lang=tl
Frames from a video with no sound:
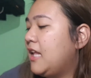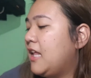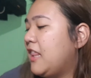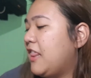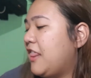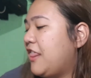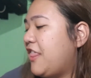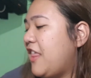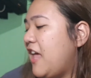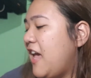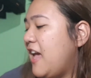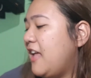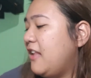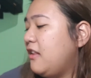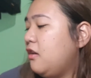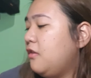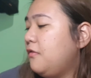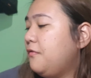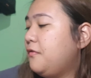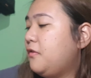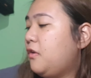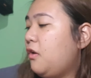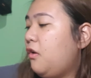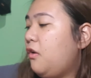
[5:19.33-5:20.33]
Then,
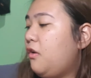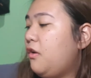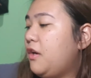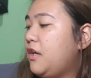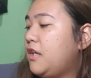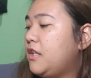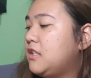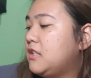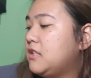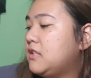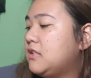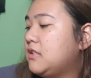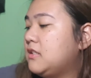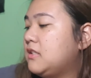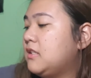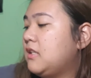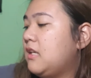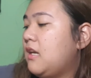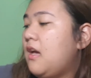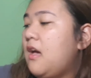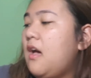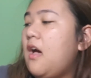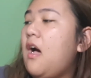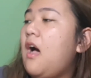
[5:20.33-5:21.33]
of course,
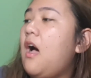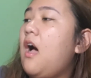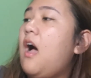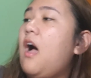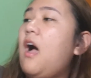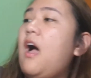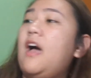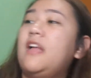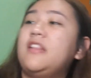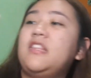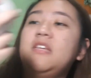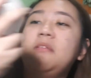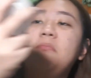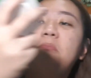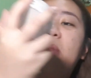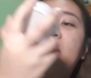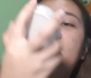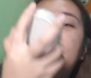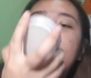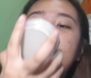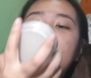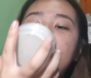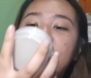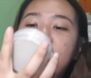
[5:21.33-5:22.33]
ang ating
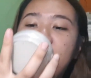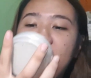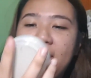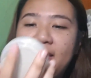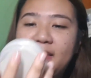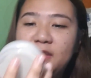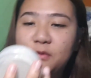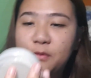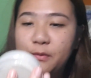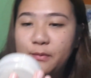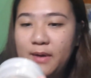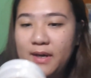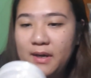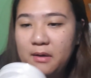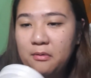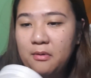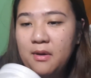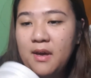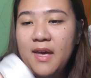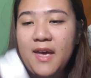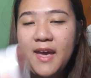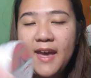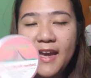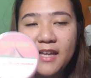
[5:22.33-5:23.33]
main event. Wow.
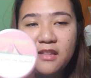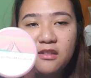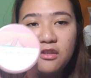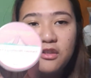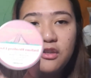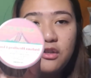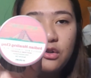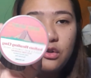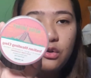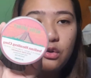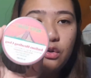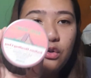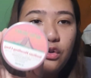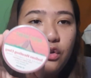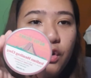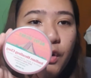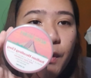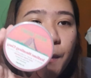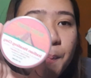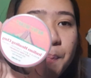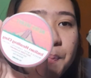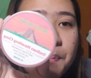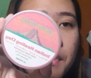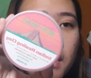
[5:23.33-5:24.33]
Ito
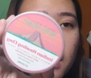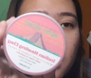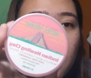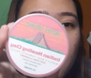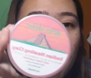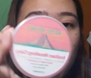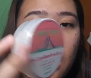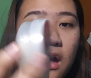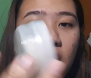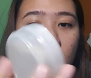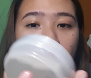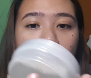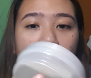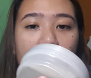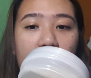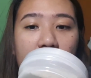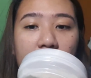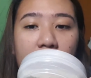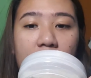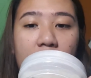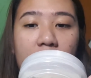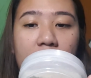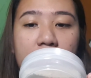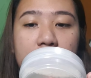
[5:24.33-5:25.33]
yung
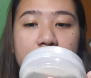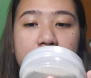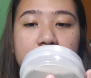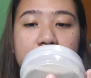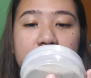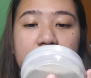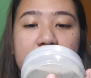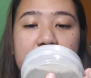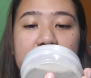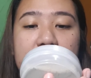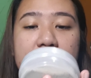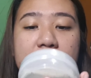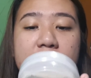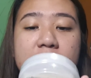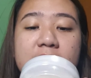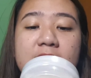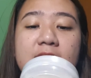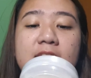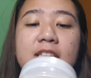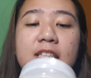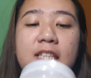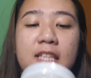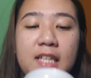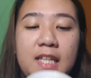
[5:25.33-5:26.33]
um,
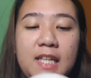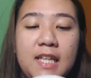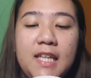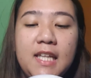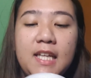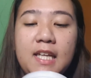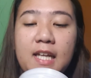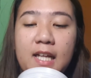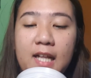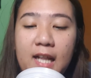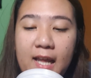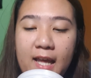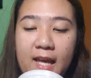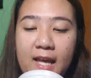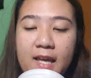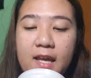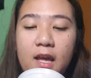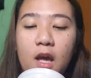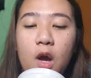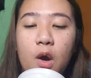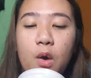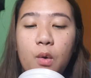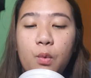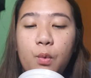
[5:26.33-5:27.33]
Indian Healing Clay
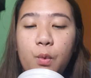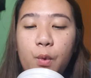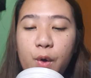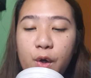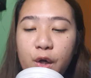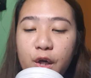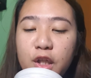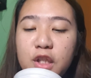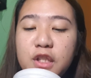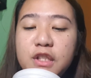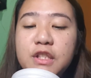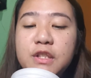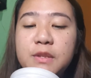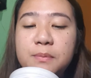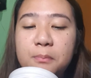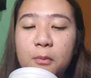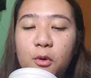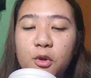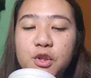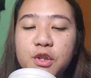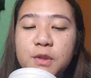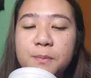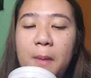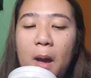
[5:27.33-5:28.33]
World's
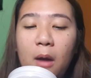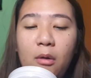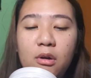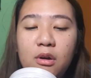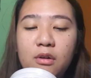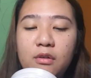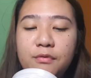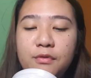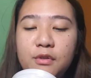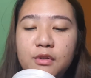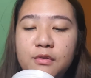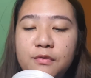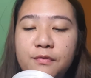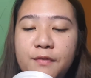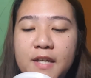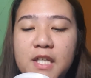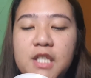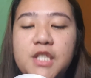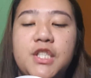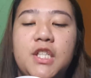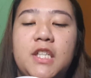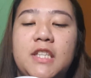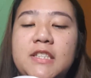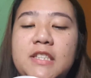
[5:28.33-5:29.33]
Most Powerful
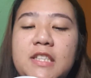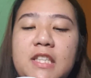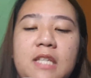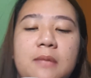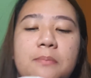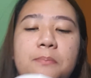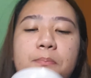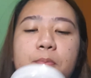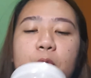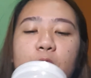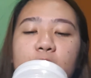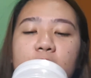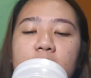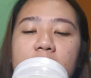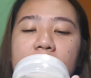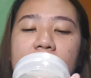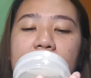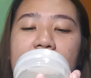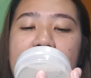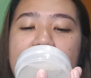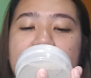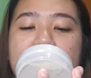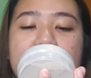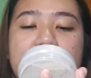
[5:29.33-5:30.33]
Facial Deep Pore
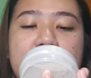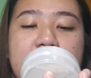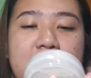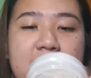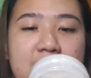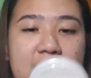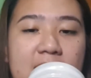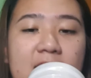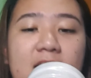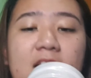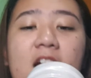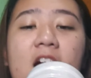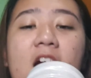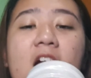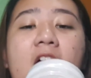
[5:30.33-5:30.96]
Cleansing